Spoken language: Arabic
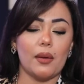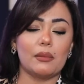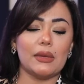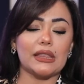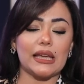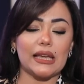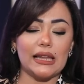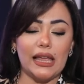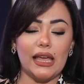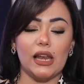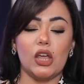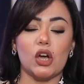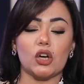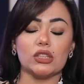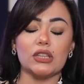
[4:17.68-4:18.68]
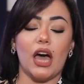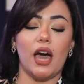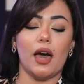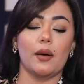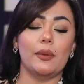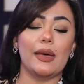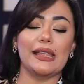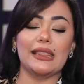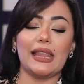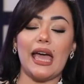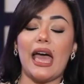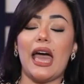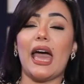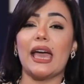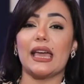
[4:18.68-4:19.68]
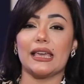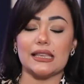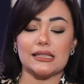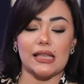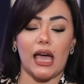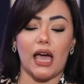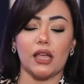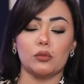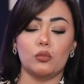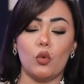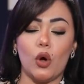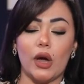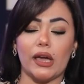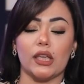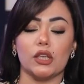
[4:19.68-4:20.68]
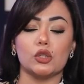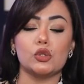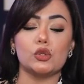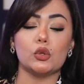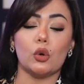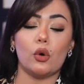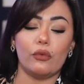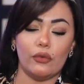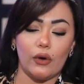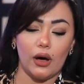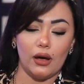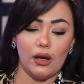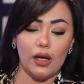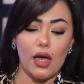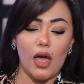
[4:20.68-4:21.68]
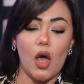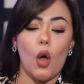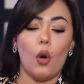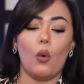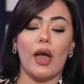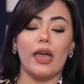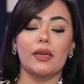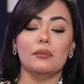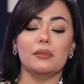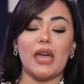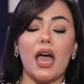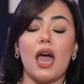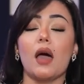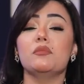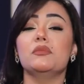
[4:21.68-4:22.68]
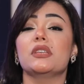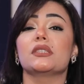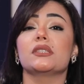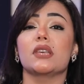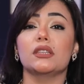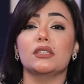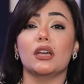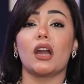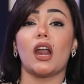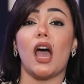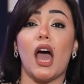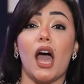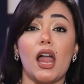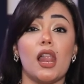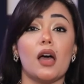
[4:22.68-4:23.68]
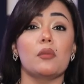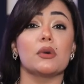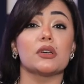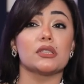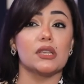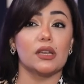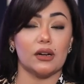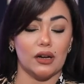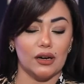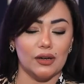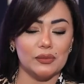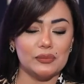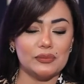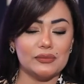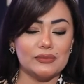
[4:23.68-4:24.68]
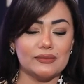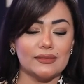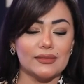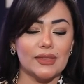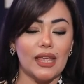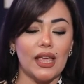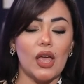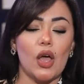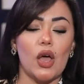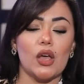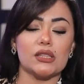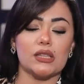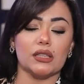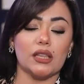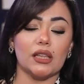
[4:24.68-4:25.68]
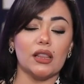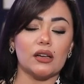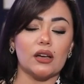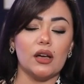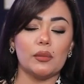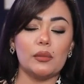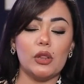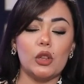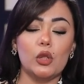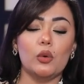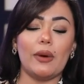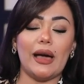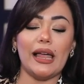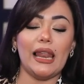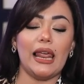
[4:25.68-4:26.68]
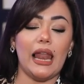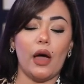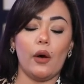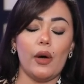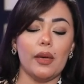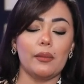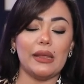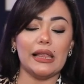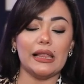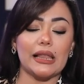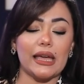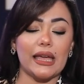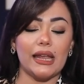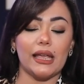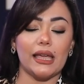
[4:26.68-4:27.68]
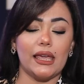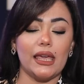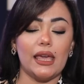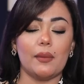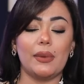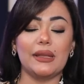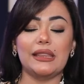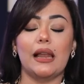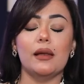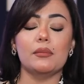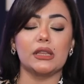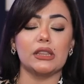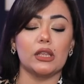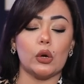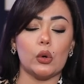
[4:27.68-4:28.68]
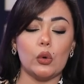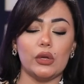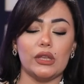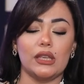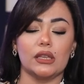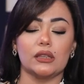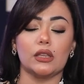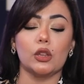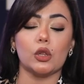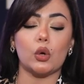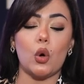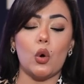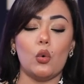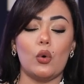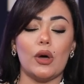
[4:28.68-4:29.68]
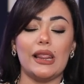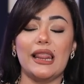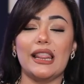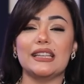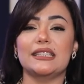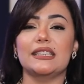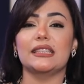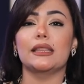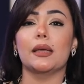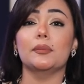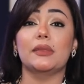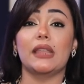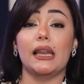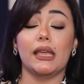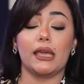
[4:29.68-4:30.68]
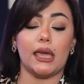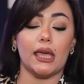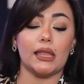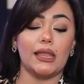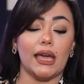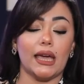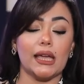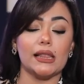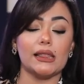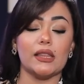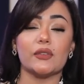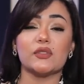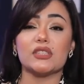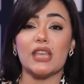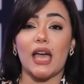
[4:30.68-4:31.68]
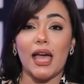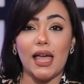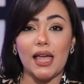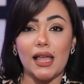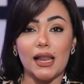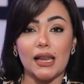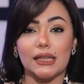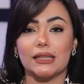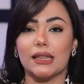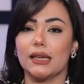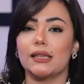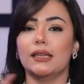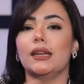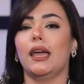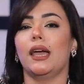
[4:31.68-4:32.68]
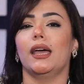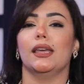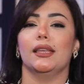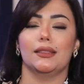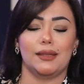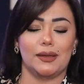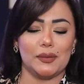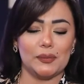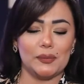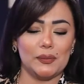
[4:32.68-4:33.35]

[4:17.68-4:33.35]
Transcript: من خلال إقناعها بأنها عاجزة عن مواجهة ظروفها وهيمنعها من السيطرة على مصيرها ستلقى باللوم على العوامل الخارجية بدل من رؤية القوة التي تمتلكها داخل نفسها لتغيير حياتها